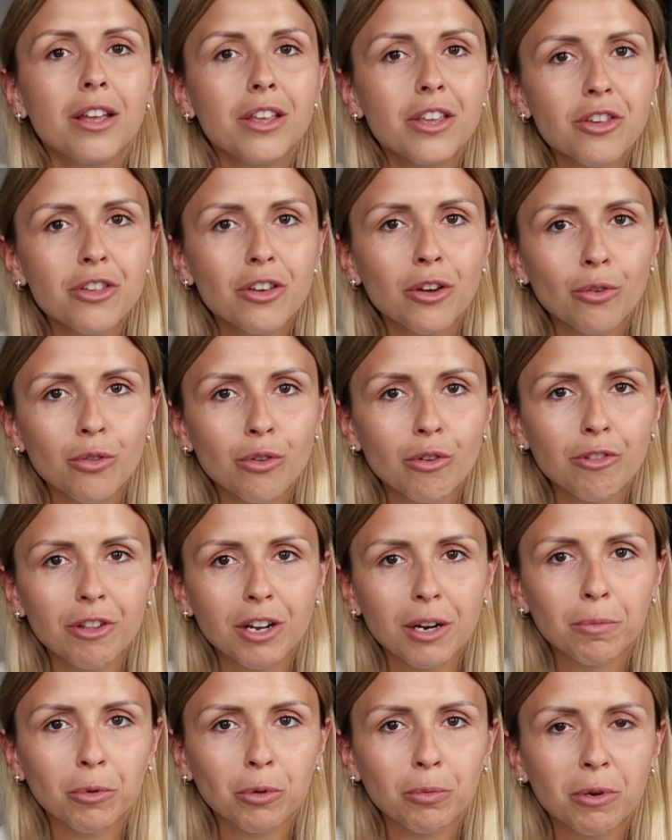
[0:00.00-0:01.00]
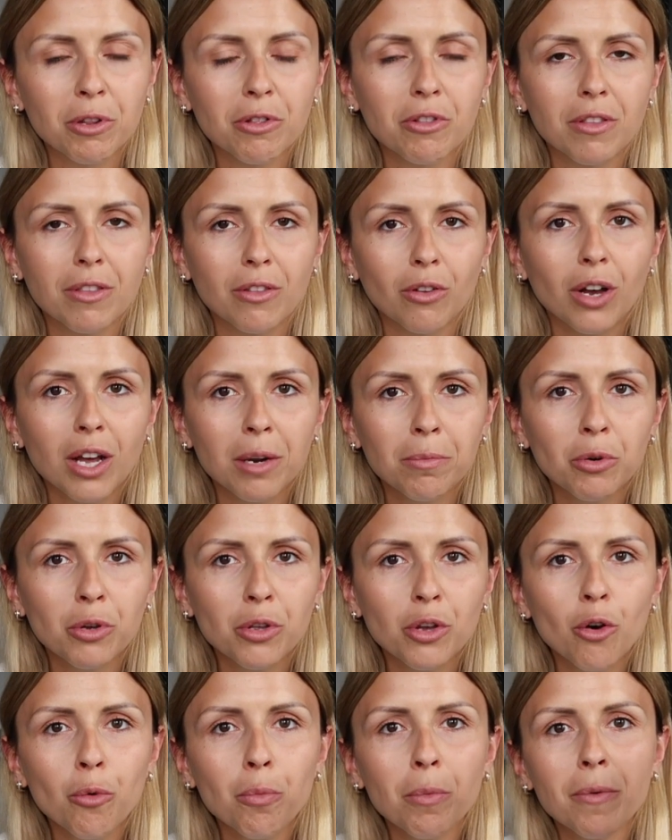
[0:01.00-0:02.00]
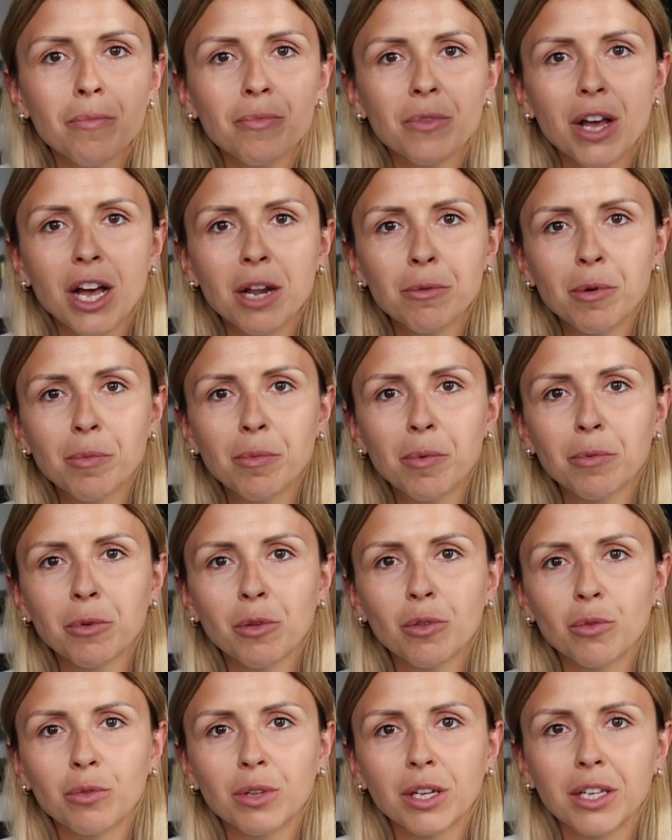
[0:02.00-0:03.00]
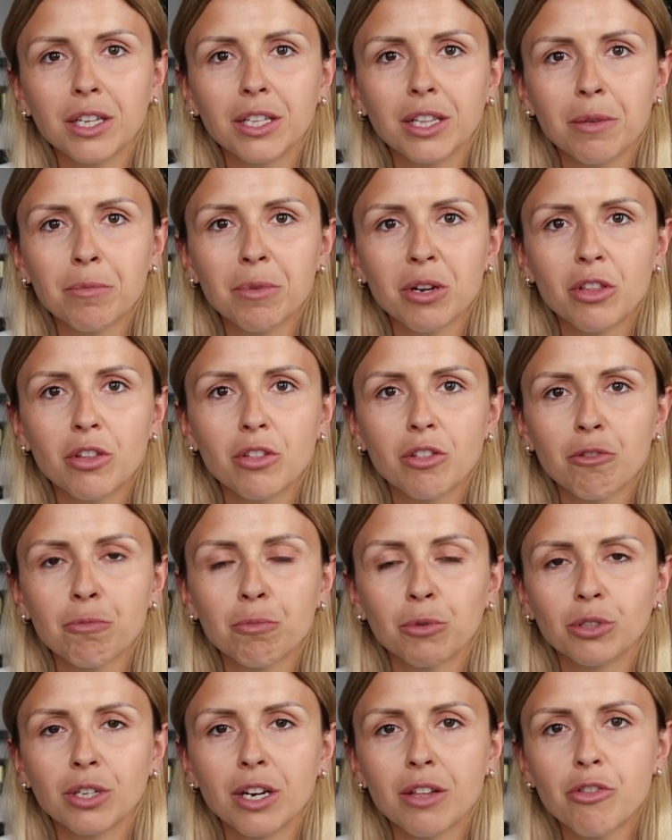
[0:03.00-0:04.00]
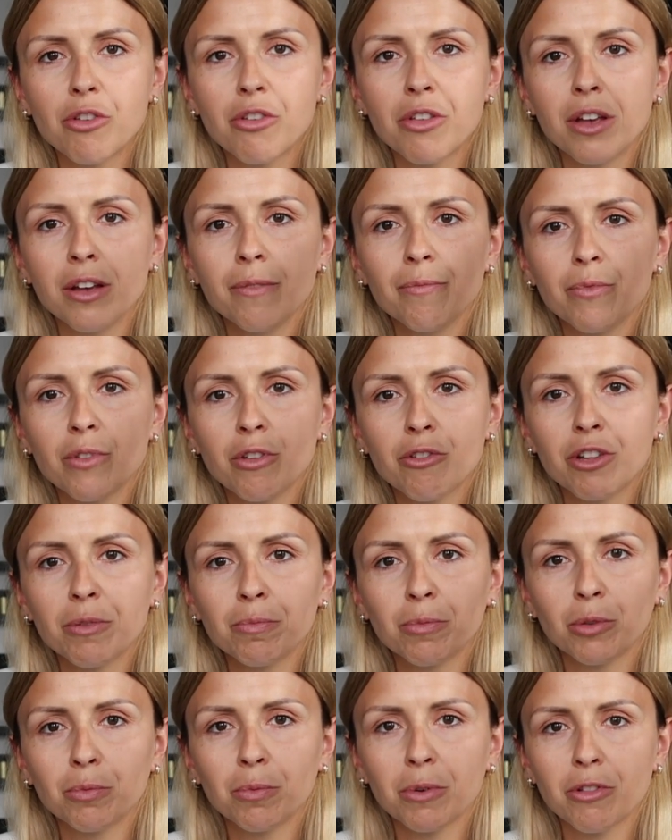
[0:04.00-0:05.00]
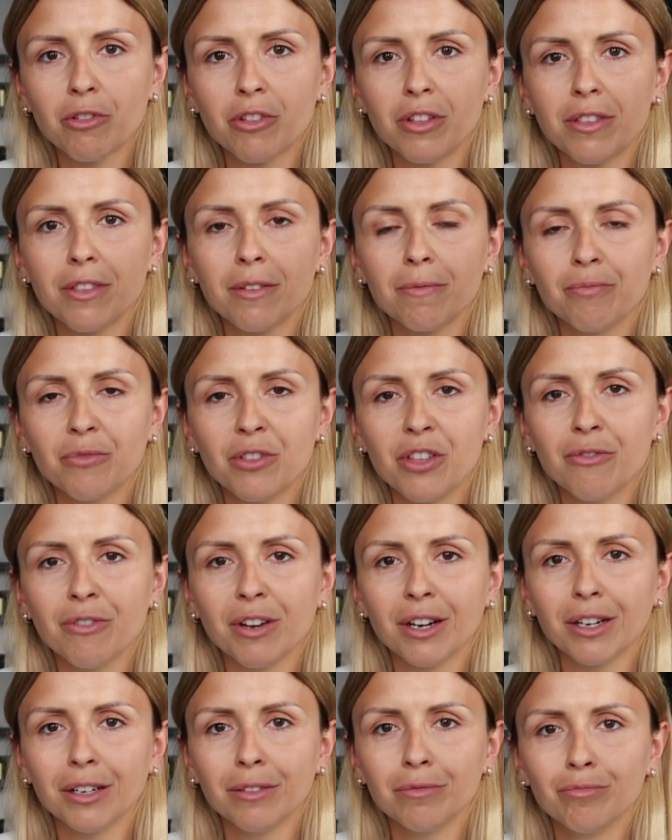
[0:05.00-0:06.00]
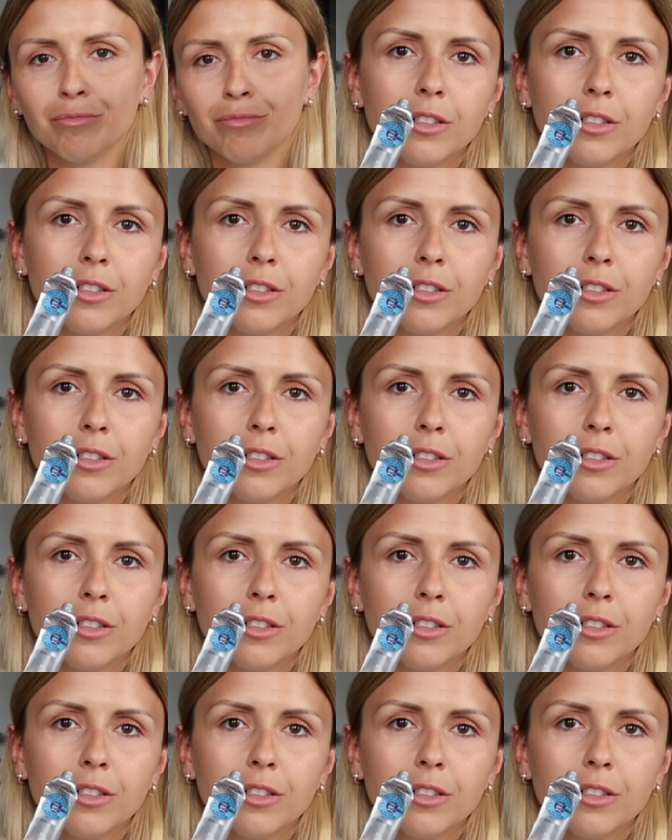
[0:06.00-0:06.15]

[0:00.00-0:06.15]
Jeśli chodzi o żele pod prysznic, to albo Joop, albo po prostu taki najbardziej też podręczny żel pod prysznic Nivea.